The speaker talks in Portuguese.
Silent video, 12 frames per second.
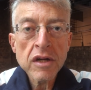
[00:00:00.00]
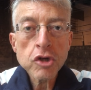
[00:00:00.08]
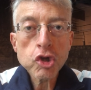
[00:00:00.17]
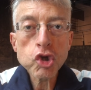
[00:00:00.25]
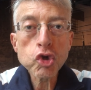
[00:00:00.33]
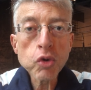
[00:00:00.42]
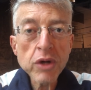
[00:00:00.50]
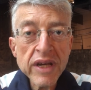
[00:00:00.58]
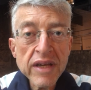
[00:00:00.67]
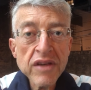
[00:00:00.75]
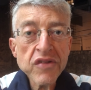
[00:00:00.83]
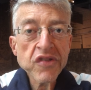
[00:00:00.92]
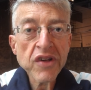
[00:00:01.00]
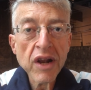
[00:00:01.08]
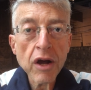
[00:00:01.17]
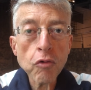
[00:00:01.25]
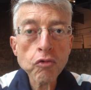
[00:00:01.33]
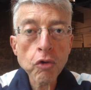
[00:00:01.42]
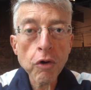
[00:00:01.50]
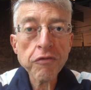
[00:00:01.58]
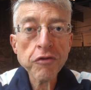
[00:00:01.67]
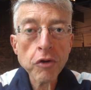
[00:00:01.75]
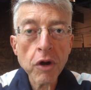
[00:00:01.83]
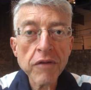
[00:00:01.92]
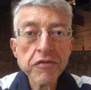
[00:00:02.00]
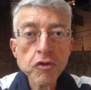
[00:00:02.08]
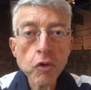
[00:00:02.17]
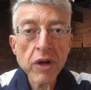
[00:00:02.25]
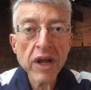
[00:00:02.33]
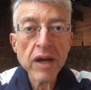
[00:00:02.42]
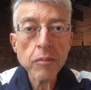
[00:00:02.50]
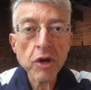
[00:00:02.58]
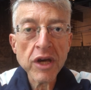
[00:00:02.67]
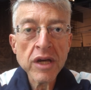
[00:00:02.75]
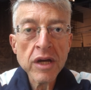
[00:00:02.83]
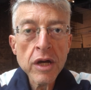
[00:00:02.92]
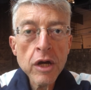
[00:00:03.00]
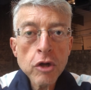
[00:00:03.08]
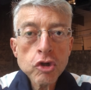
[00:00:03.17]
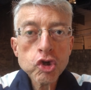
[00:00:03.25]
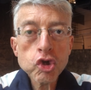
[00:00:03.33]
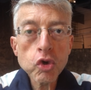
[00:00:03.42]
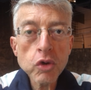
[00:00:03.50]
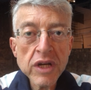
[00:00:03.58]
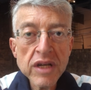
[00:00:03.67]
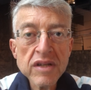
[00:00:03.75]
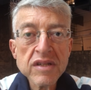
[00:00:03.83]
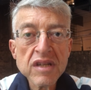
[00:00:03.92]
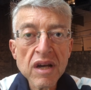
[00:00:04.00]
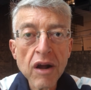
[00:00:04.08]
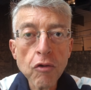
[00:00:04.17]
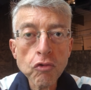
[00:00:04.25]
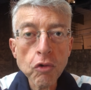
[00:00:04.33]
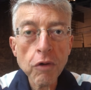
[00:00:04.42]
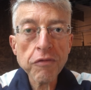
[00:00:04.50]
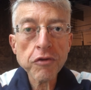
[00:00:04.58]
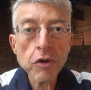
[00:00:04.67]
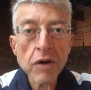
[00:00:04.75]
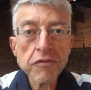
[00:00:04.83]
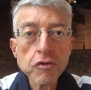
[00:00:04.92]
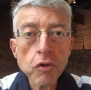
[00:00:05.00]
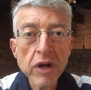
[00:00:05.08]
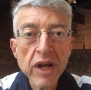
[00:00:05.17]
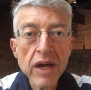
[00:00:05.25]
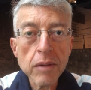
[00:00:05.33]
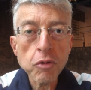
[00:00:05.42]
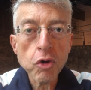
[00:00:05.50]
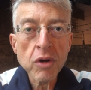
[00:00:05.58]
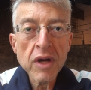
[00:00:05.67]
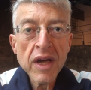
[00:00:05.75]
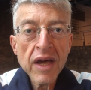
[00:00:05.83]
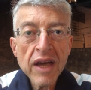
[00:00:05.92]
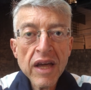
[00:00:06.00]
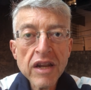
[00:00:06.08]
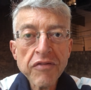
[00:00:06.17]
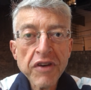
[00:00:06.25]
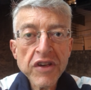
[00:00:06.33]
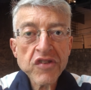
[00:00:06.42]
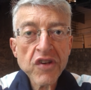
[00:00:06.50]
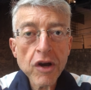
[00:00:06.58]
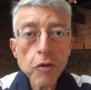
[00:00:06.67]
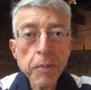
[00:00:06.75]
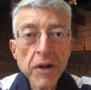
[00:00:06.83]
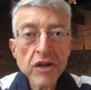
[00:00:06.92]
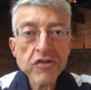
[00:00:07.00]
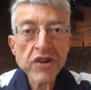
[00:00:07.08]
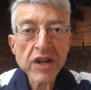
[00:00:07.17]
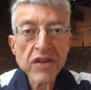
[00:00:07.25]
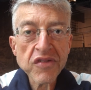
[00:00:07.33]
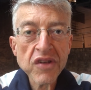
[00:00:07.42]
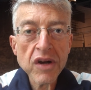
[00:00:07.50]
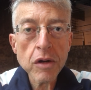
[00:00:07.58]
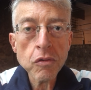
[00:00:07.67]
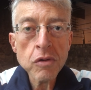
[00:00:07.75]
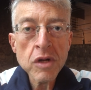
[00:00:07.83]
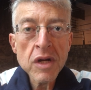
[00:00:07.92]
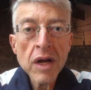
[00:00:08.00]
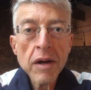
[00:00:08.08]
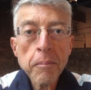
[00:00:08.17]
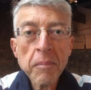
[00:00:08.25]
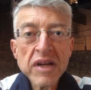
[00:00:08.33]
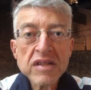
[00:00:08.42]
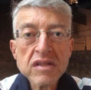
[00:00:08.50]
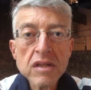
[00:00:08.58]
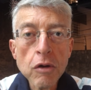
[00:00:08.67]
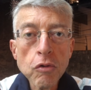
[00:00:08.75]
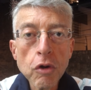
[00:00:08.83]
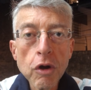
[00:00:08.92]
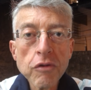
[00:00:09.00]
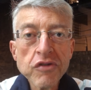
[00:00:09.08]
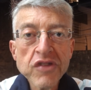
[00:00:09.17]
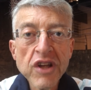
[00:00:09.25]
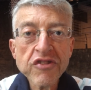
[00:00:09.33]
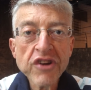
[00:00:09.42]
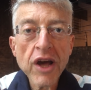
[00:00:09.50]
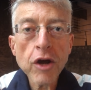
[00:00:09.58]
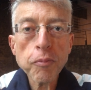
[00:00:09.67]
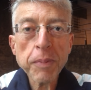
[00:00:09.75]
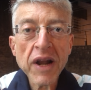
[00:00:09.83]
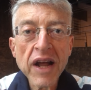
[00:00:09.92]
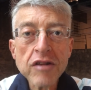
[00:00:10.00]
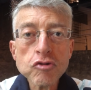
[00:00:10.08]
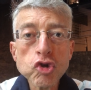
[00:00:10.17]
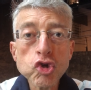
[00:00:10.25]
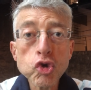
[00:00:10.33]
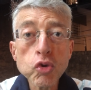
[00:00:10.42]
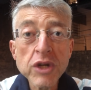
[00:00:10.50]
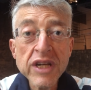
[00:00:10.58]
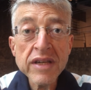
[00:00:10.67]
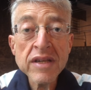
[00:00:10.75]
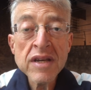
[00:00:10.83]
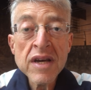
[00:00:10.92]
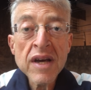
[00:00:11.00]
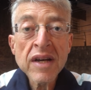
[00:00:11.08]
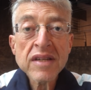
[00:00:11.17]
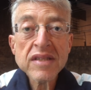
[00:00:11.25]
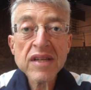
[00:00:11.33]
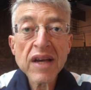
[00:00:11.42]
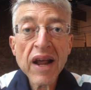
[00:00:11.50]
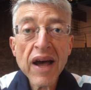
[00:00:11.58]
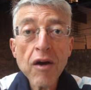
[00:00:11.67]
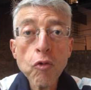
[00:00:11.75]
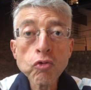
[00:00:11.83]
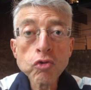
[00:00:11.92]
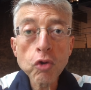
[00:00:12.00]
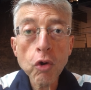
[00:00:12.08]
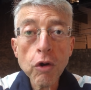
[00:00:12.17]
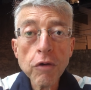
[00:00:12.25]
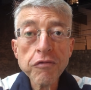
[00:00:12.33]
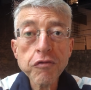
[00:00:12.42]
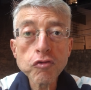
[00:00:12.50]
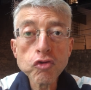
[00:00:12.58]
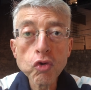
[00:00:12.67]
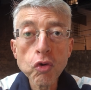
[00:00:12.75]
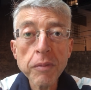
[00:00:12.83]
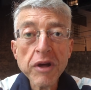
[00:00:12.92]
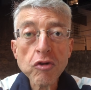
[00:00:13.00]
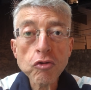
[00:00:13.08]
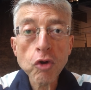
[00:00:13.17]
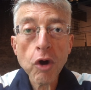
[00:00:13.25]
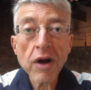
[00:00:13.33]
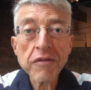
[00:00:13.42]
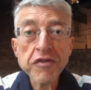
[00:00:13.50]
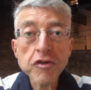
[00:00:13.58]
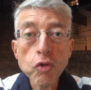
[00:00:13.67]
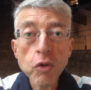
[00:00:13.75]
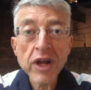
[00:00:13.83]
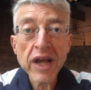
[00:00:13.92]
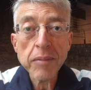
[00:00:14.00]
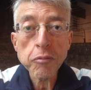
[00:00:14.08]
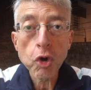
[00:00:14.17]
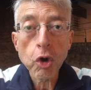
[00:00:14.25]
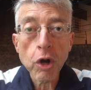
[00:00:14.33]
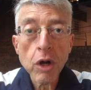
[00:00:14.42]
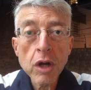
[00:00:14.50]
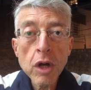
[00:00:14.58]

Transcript: Churin será o novo 9 do Grêmio, hein? Churin será o novo 9 do Grêmio. Ele vem se recuperando de lesão, mas tão logo esteja recuperado, Churin será o novo número 9 do Grêmio.